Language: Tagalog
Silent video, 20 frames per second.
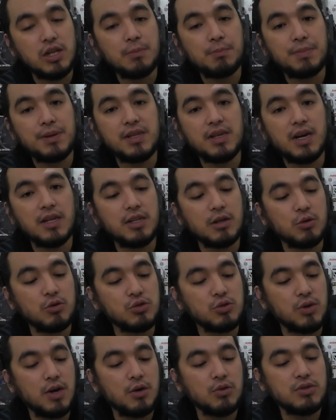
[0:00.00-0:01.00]
ang pinaka
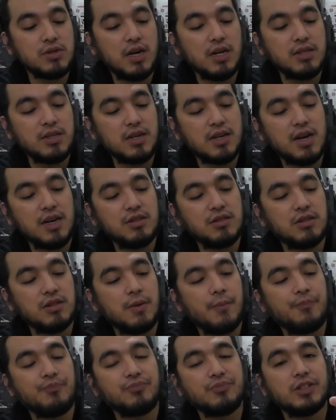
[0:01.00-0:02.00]
nagustuhan ko sa kanya guys
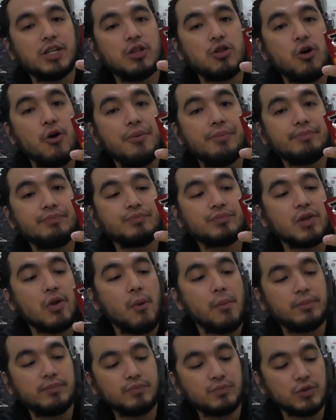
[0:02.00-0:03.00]
ito
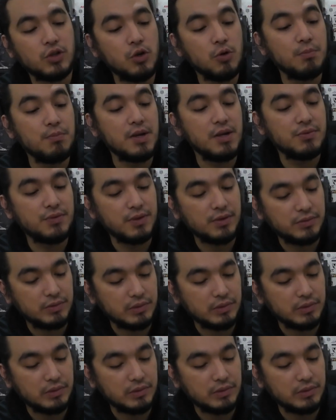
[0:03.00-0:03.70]
yung beef